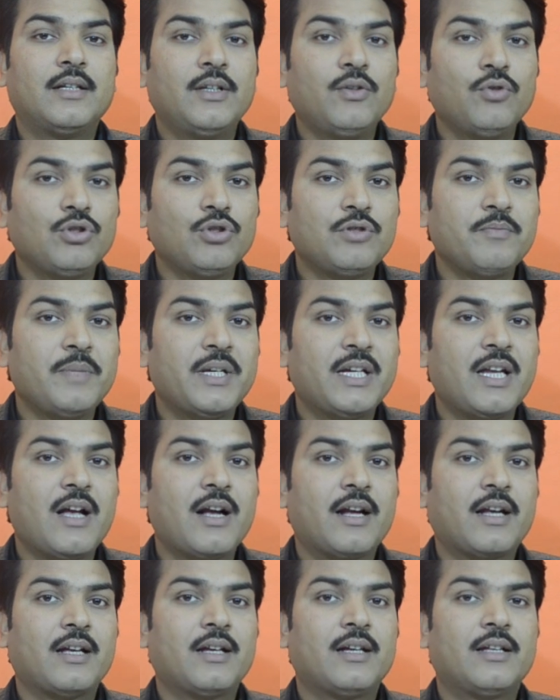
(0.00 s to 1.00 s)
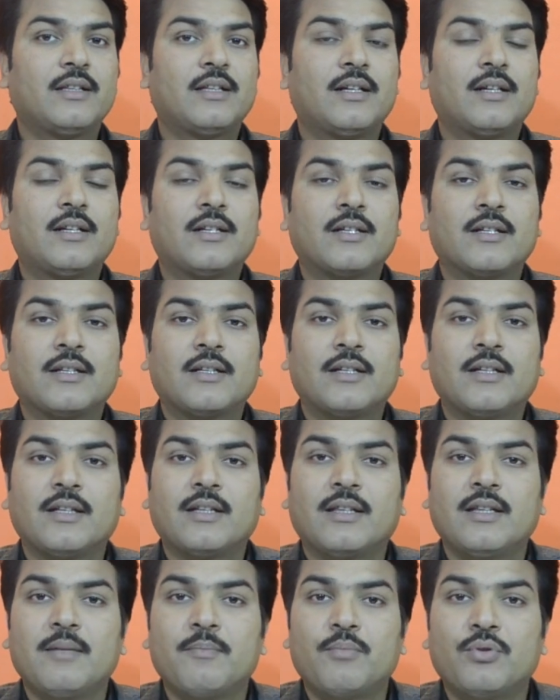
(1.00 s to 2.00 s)
न्यूज मीडिया के अंदर
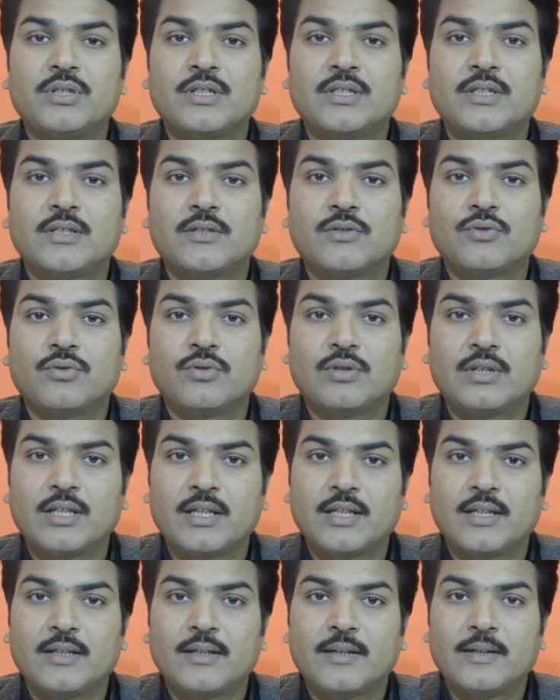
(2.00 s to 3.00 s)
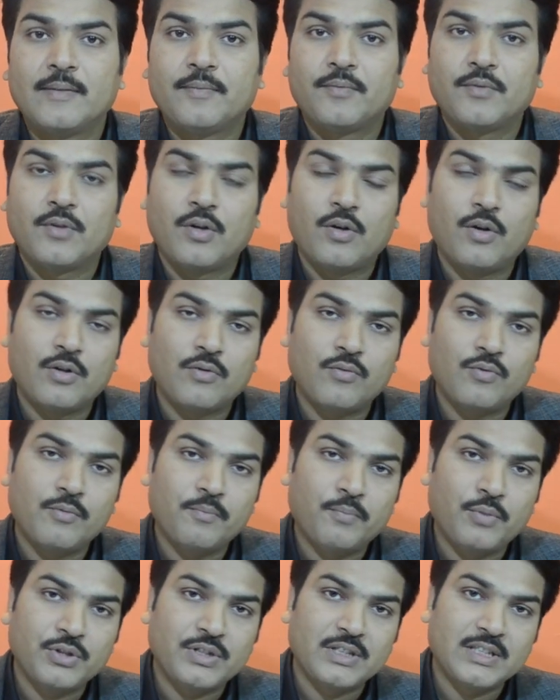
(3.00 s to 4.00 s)
कितने पोजीशंस होते हैं और उन
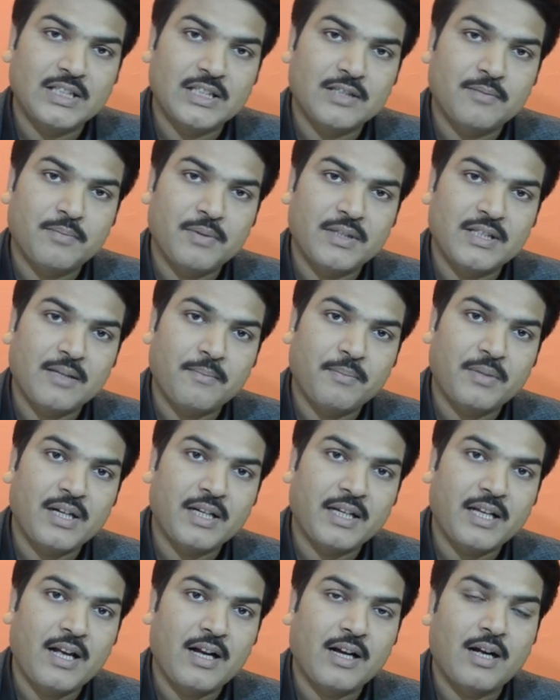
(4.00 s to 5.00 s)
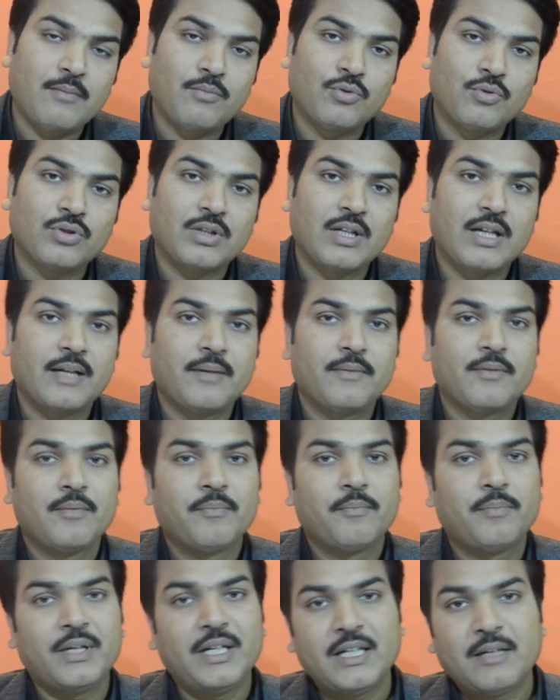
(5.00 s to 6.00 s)
पोजीशंस पे सबका क्या काम होता
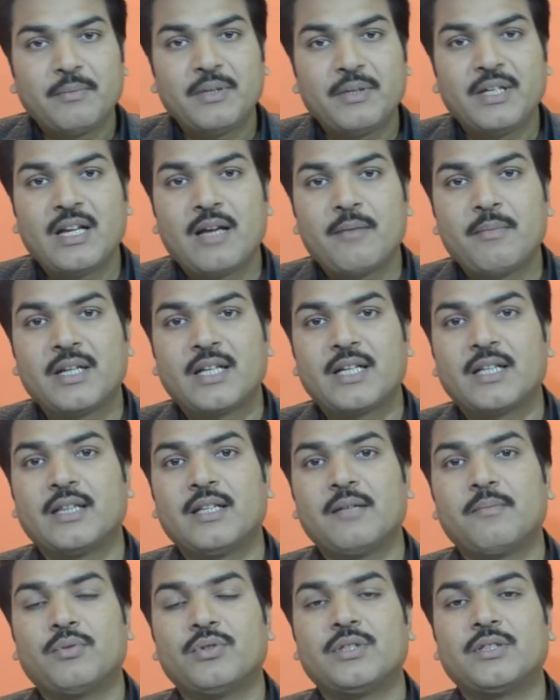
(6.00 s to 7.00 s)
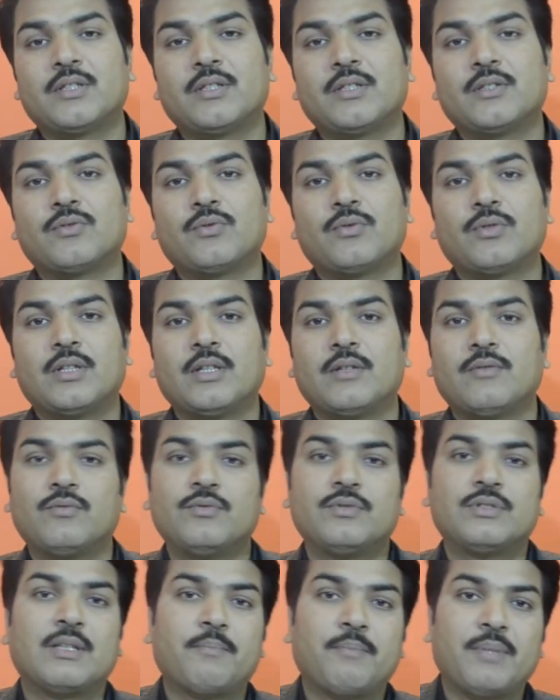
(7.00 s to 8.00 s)
है प्रिंट मीडिया में कितने पोजीशंस होते हैं
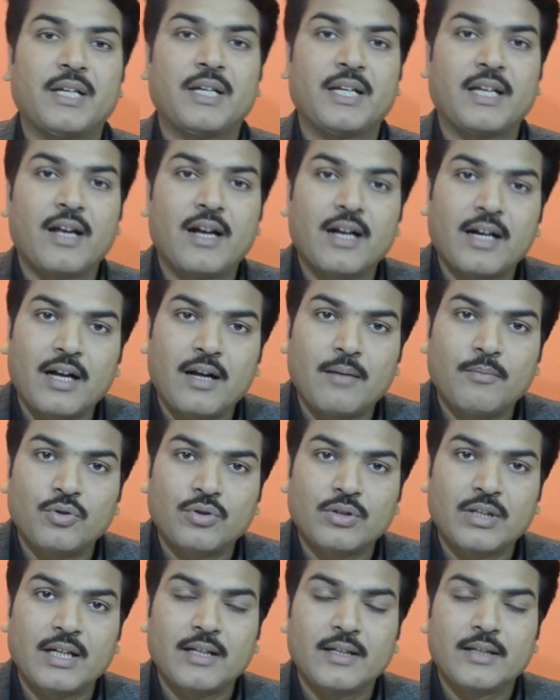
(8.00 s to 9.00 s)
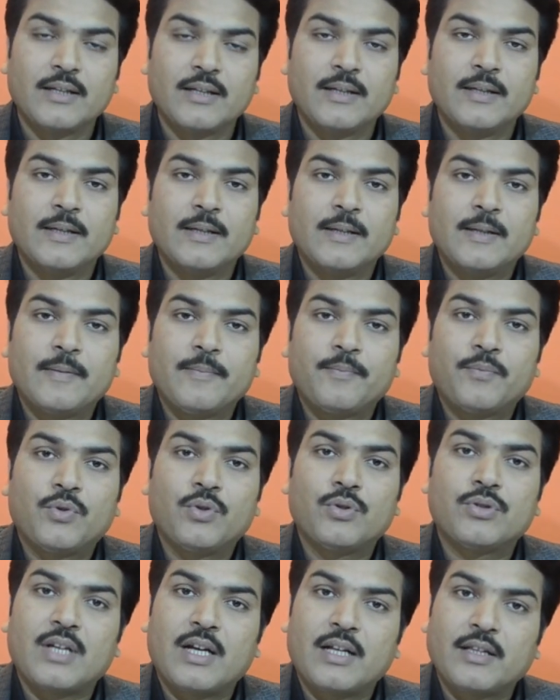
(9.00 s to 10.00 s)
उन सब पे क्या काम होता है
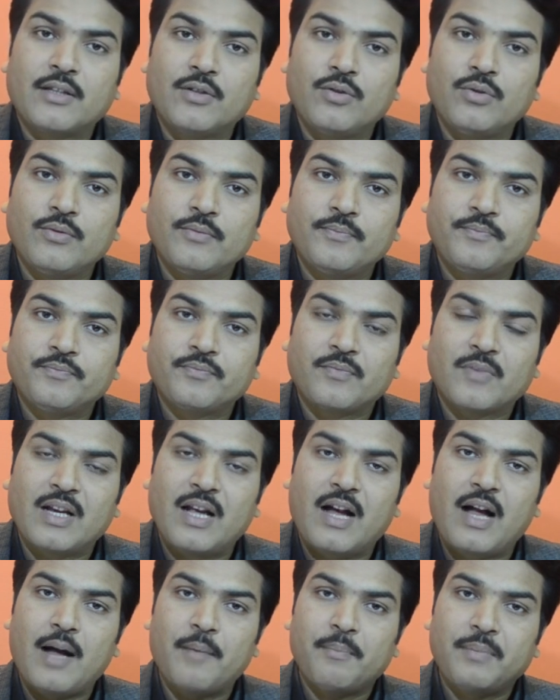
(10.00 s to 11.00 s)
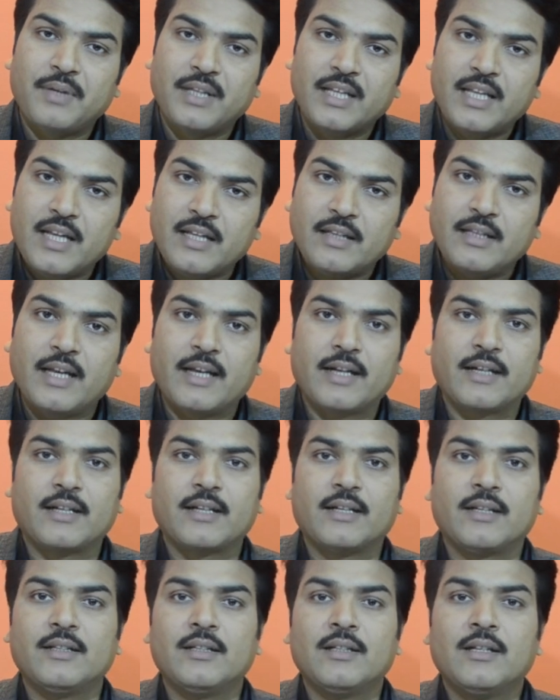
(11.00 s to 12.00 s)
तो साथियों आप ये तय
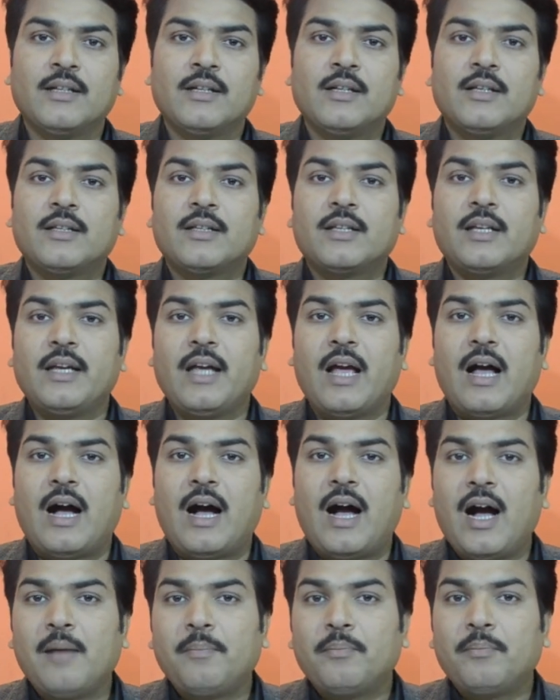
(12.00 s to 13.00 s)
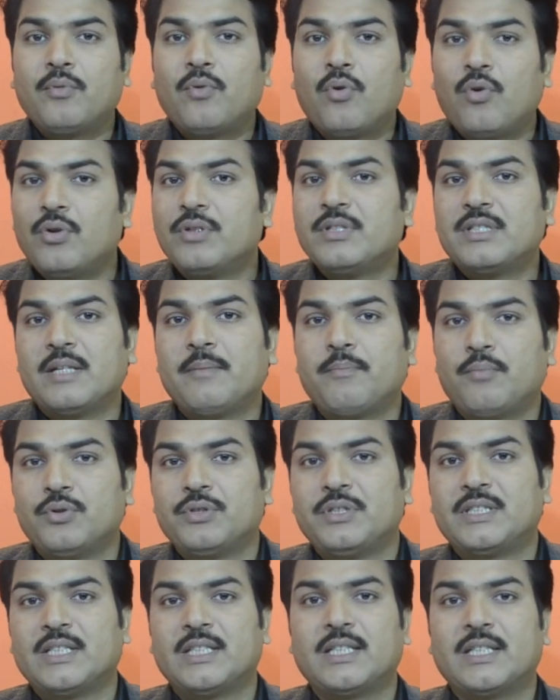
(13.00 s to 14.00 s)
करें कि आप कौन से
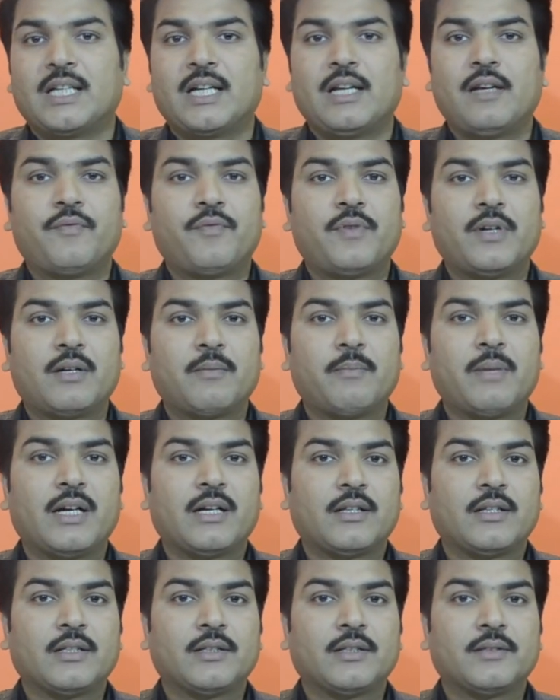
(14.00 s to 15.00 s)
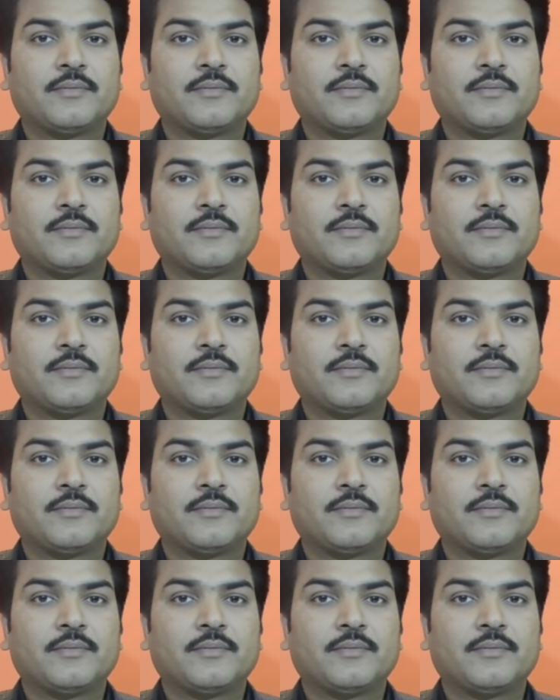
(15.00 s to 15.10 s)
पोजीशन के लिए फिट बैठते हैं